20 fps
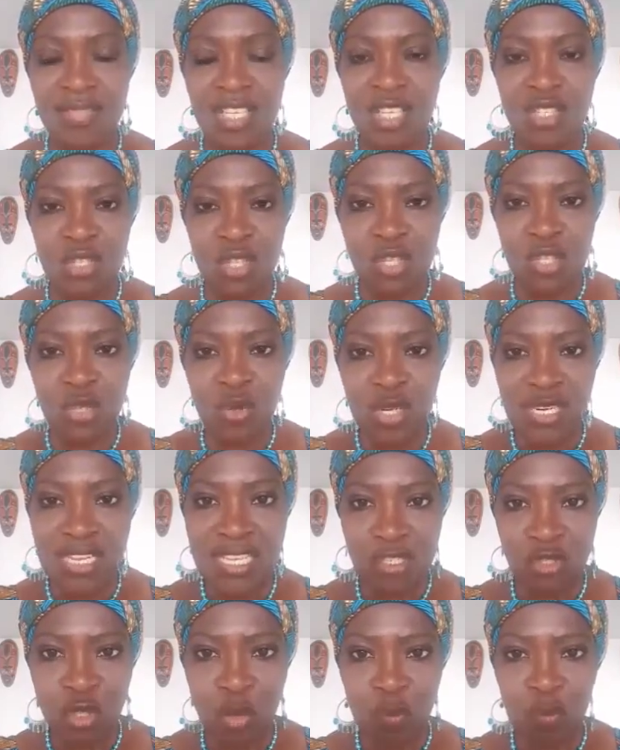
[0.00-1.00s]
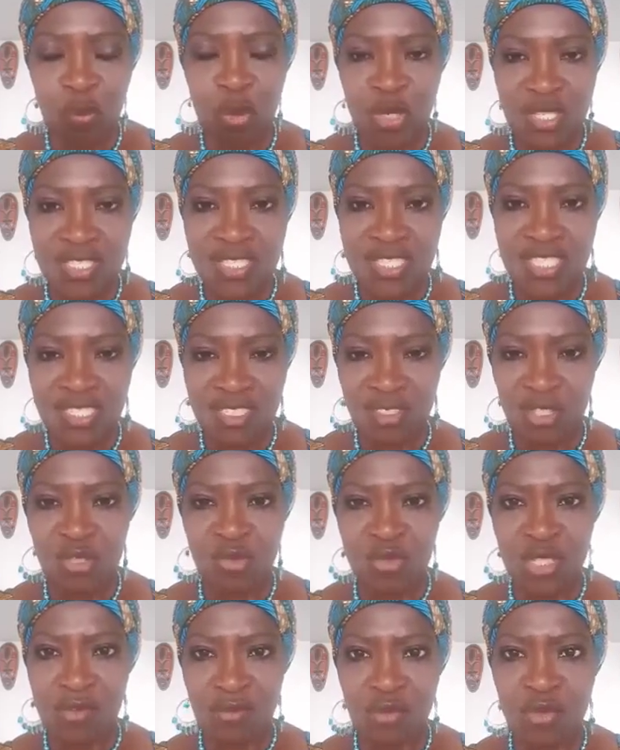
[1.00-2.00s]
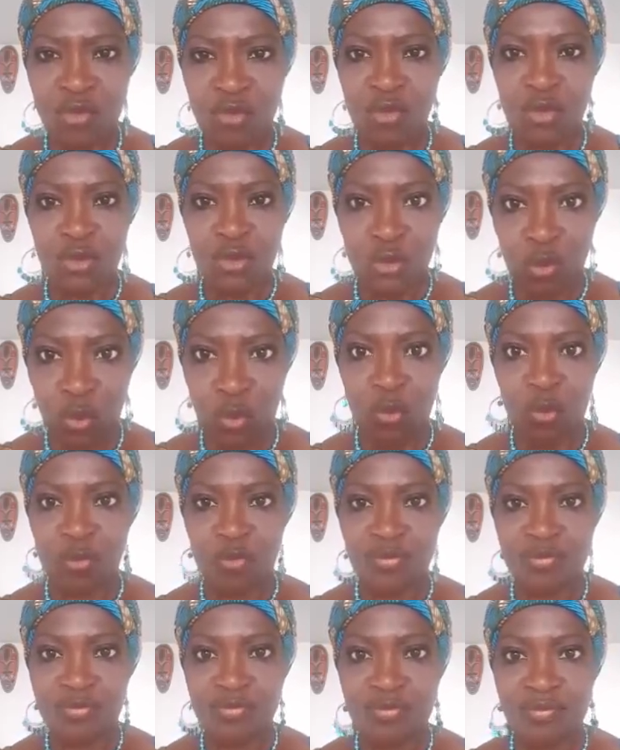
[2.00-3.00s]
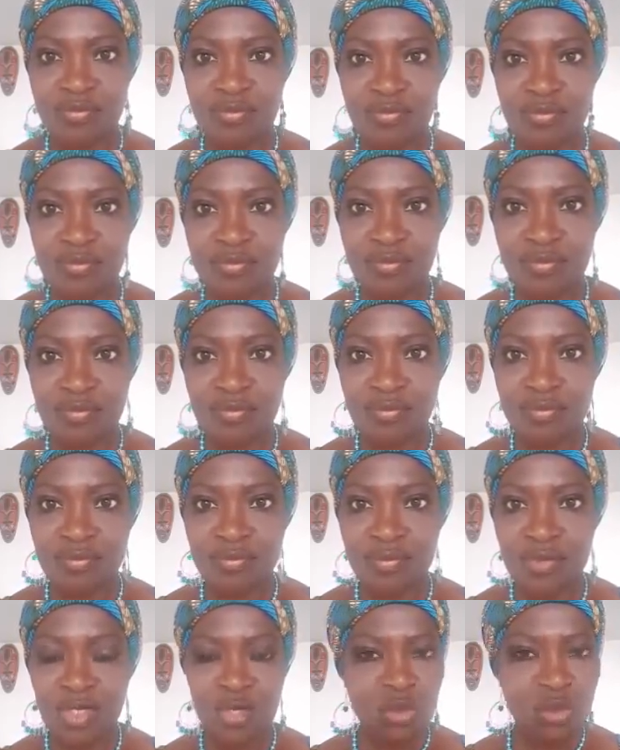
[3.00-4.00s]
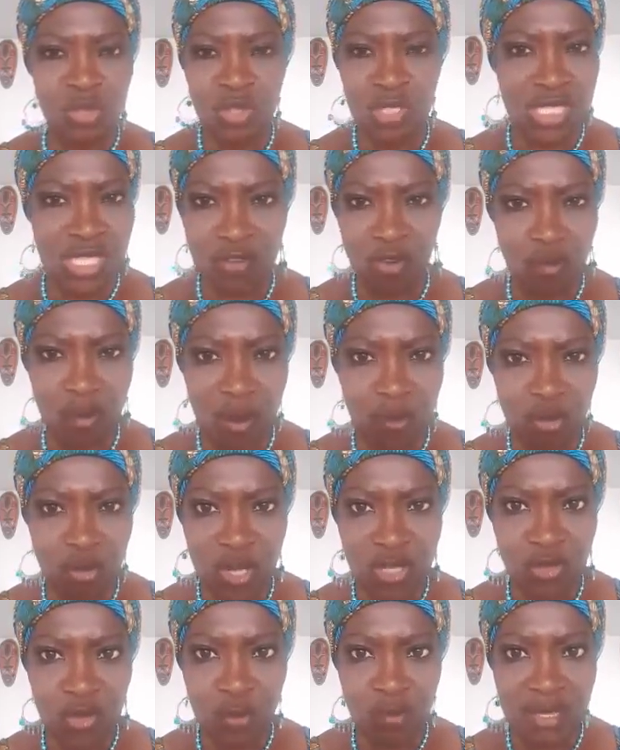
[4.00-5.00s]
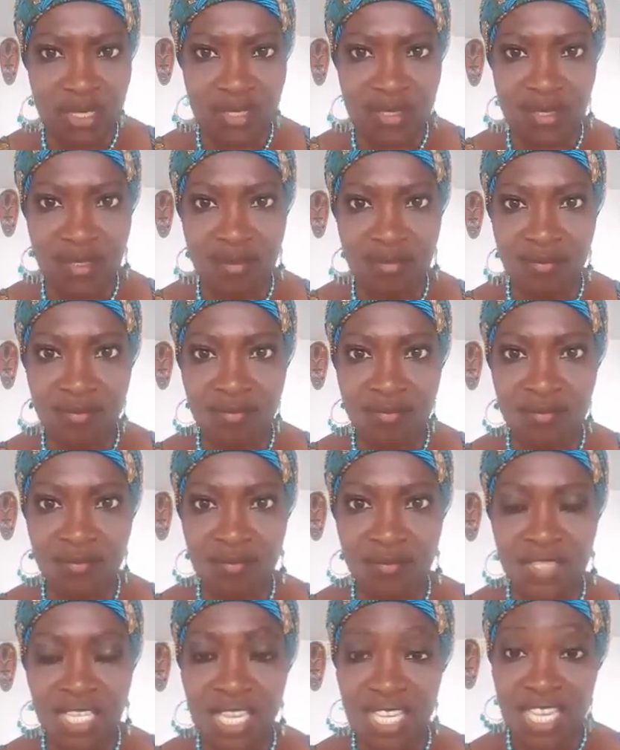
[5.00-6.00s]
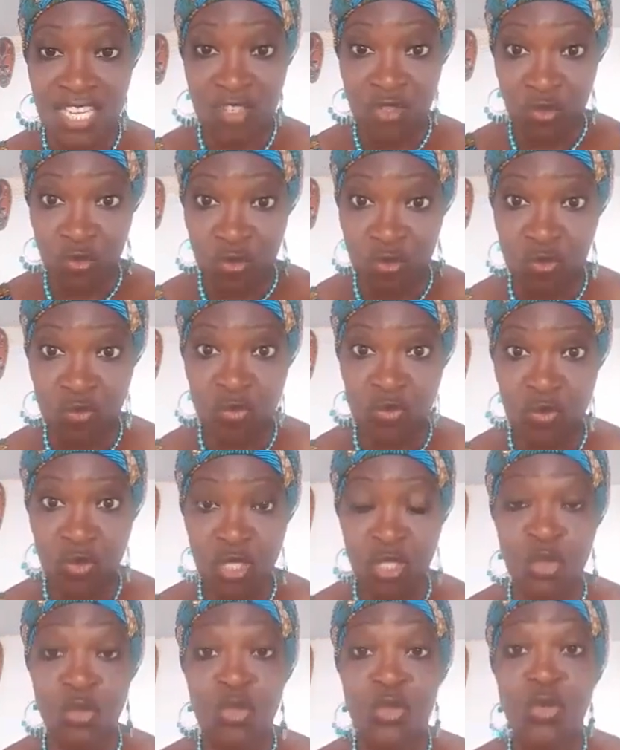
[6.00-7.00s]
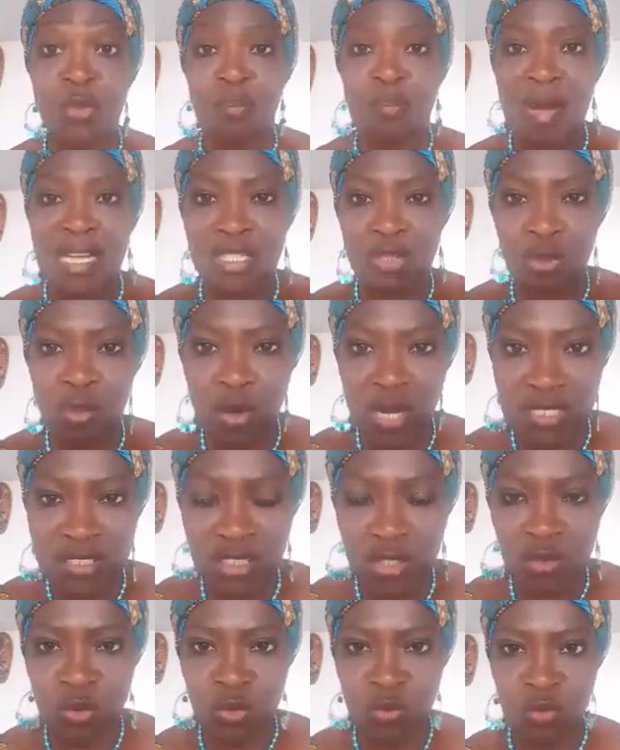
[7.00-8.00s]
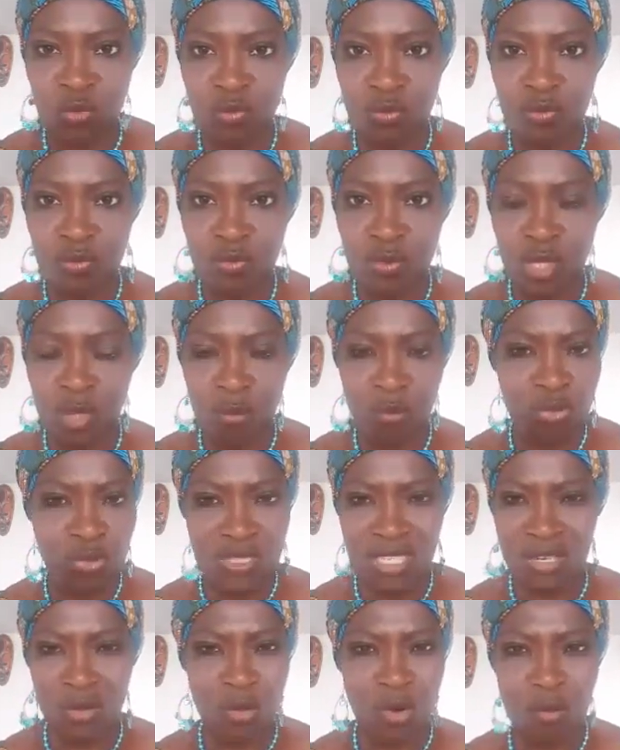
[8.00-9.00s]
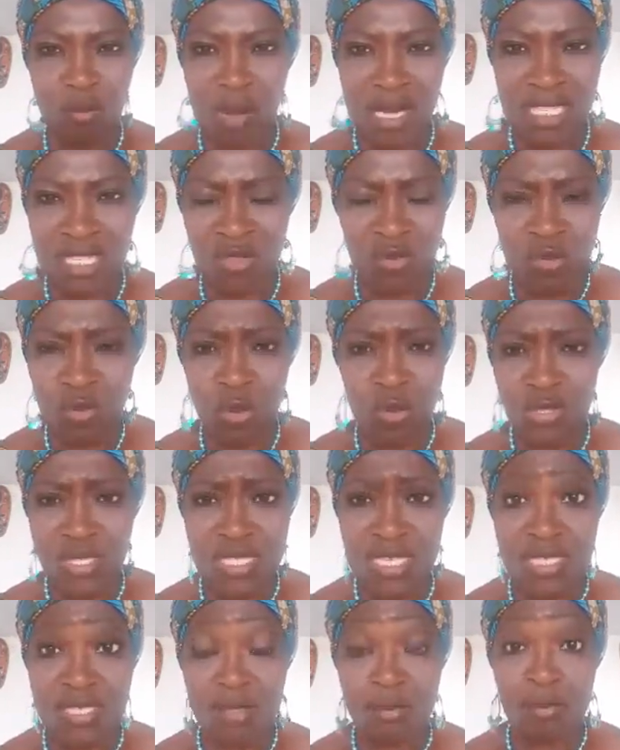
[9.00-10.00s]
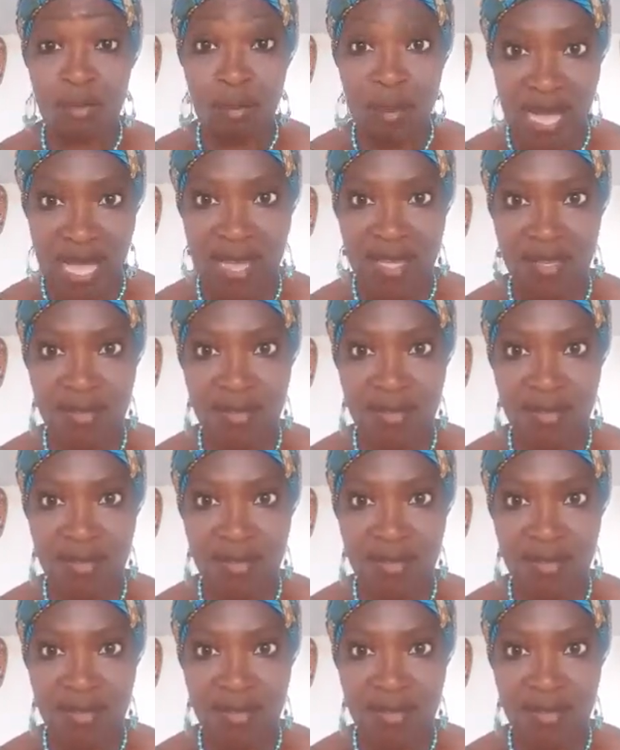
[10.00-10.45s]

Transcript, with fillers: Ce sont les hommes politiques que nous avons sur le dos. Nous ne savons pas pourquoi ils se battent. Et nous, nous nous battons entre nous pour des combats qui ne concernent pas.